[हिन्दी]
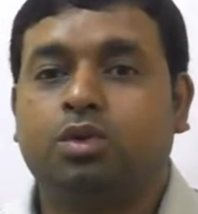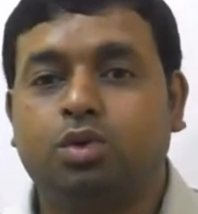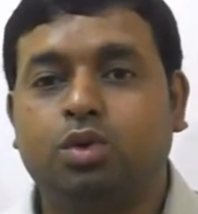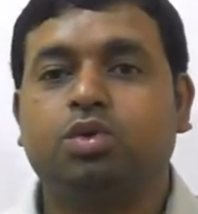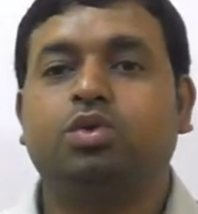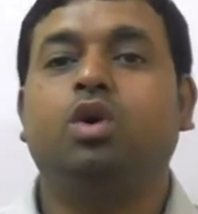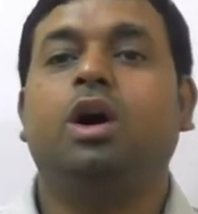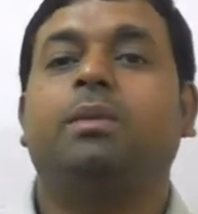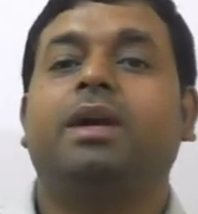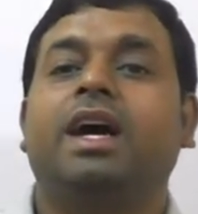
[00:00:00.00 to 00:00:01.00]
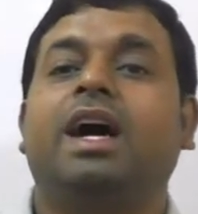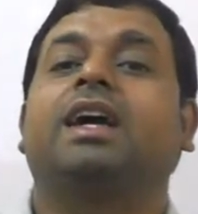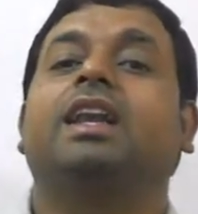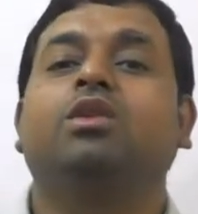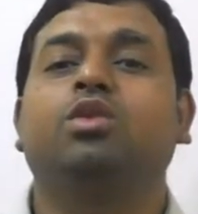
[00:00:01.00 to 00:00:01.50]
तो दोस्तों हमारा
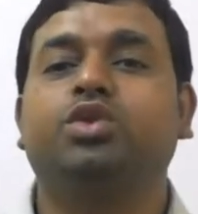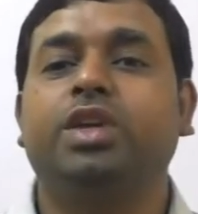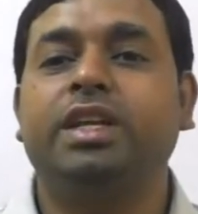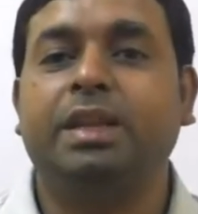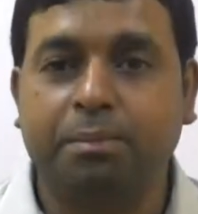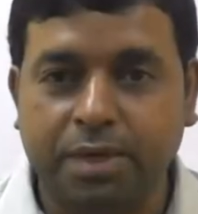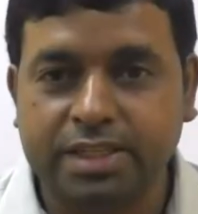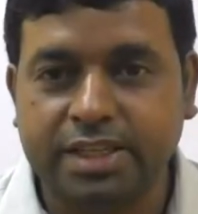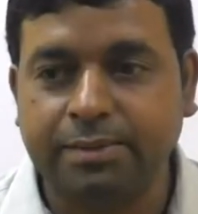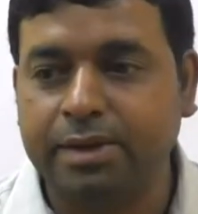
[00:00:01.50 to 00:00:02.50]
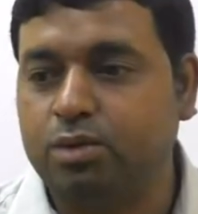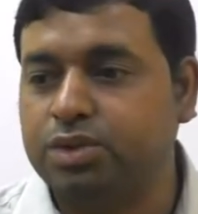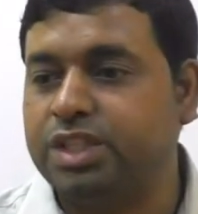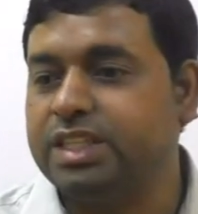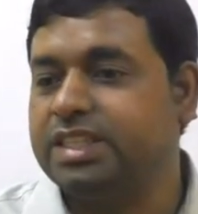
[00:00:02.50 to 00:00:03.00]
अगला क्वेश्चन नंबर सेवन
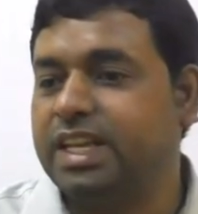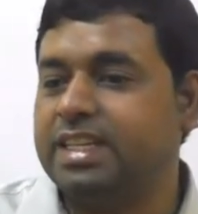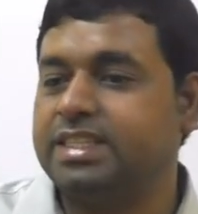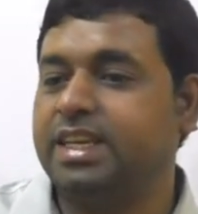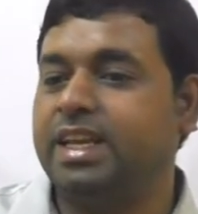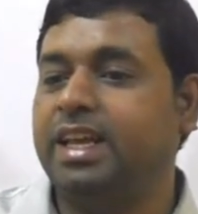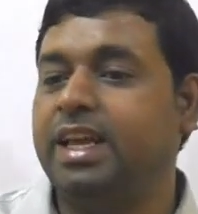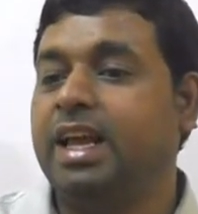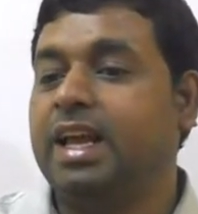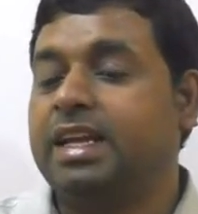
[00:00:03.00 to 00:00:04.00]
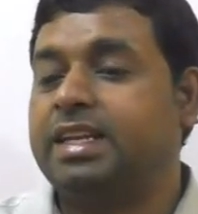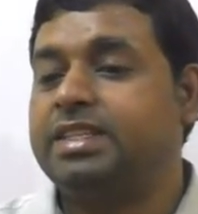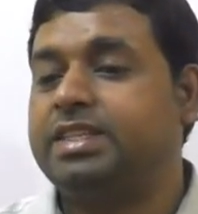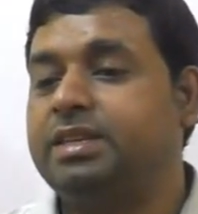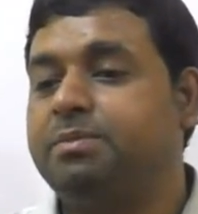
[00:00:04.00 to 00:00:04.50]
कुछ इस तरह से है
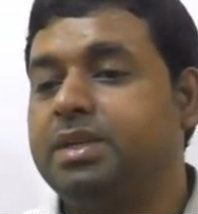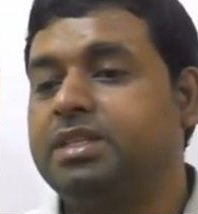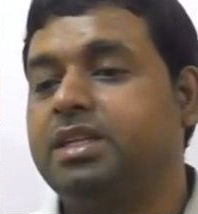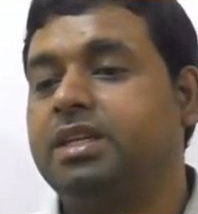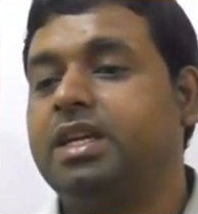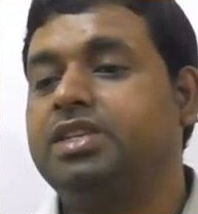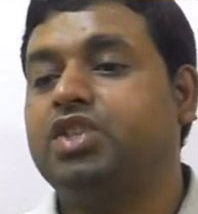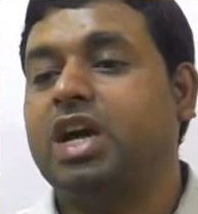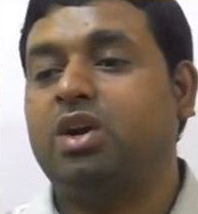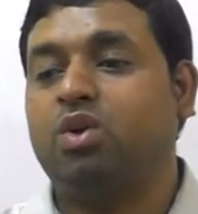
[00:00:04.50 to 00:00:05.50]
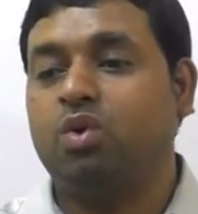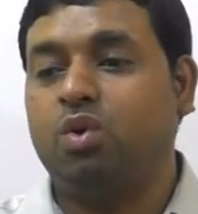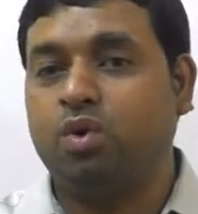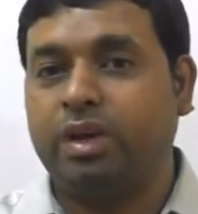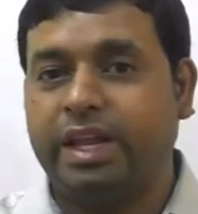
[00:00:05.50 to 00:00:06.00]
किसी वृत्त के चारों
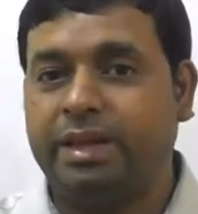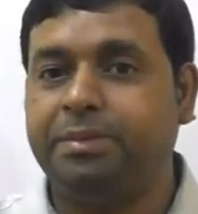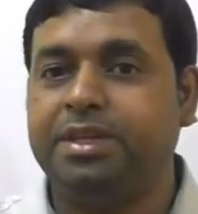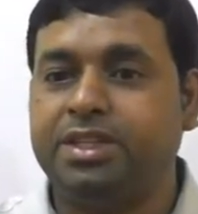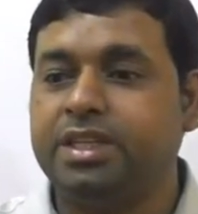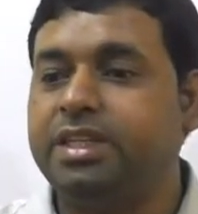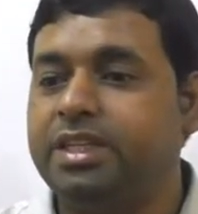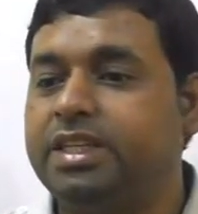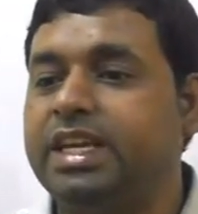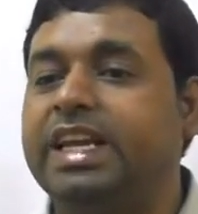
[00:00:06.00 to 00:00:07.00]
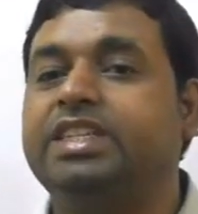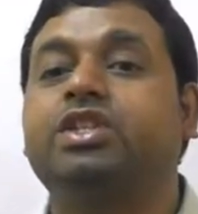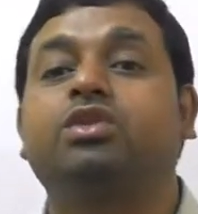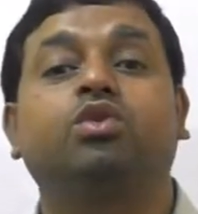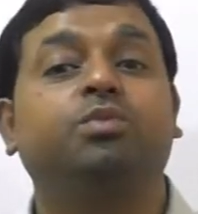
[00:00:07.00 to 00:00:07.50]
ओर ए बी सी डी एक
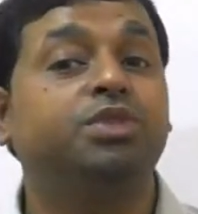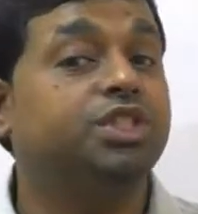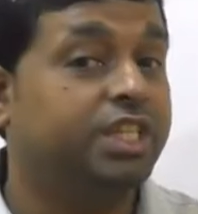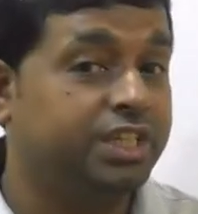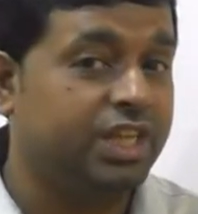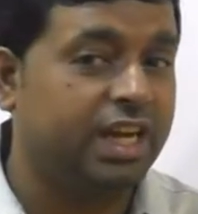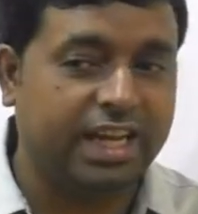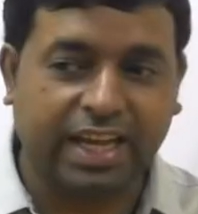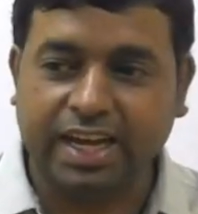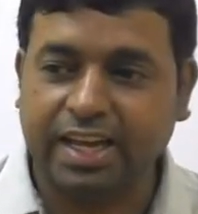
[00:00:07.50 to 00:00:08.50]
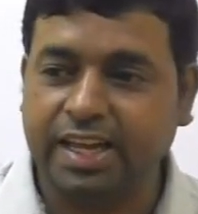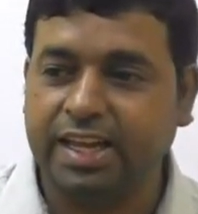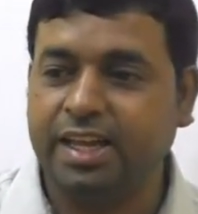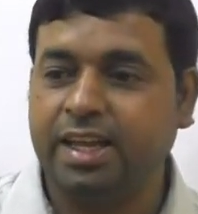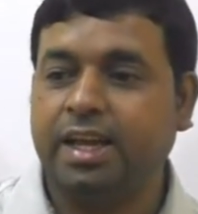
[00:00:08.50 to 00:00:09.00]
चतुर्भुज खींचा गया है
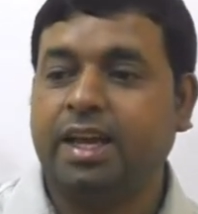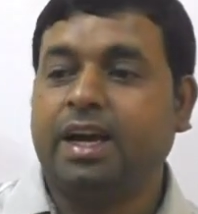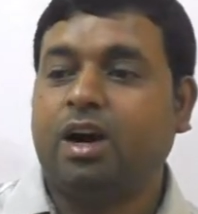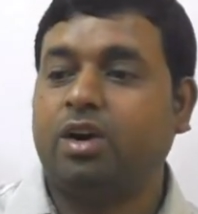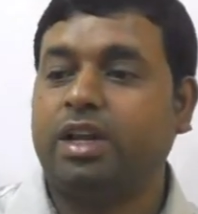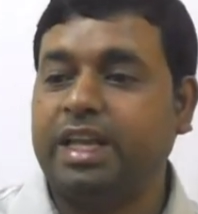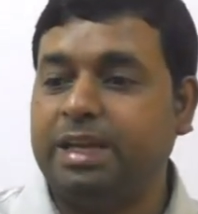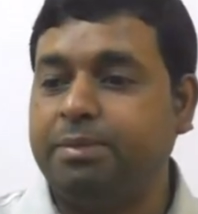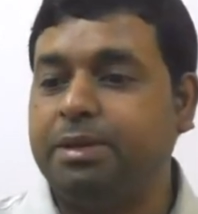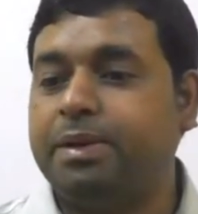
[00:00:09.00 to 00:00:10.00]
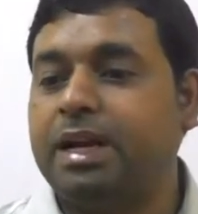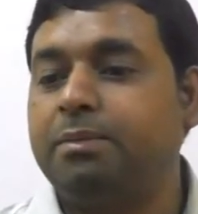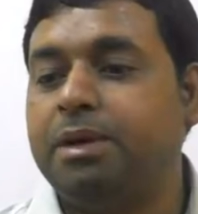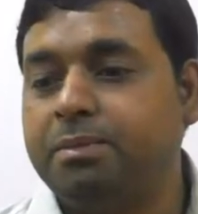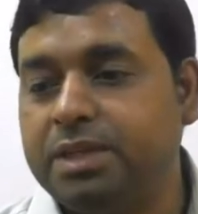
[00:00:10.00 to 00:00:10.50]
और ए बी
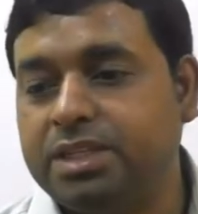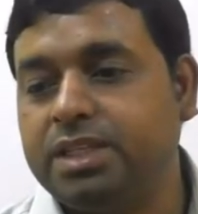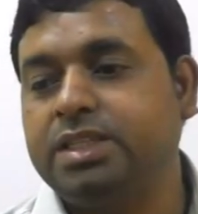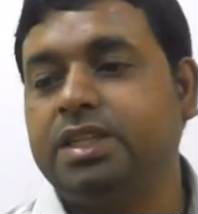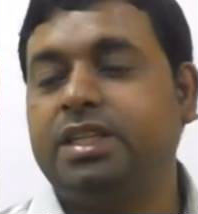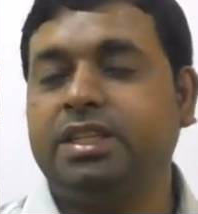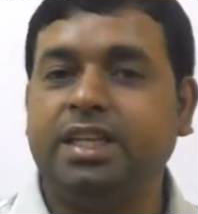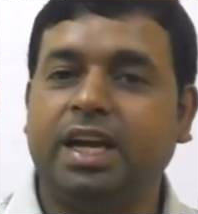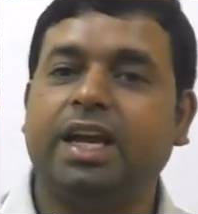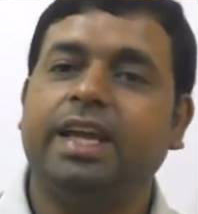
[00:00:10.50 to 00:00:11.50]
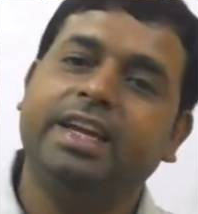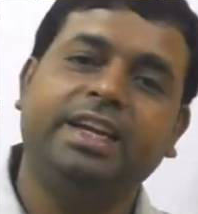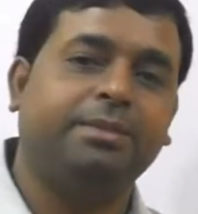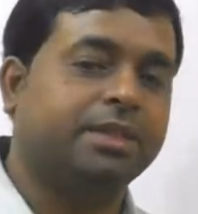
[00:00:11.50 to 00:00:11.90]
बराबर बी सी सी डी दिया है ए डी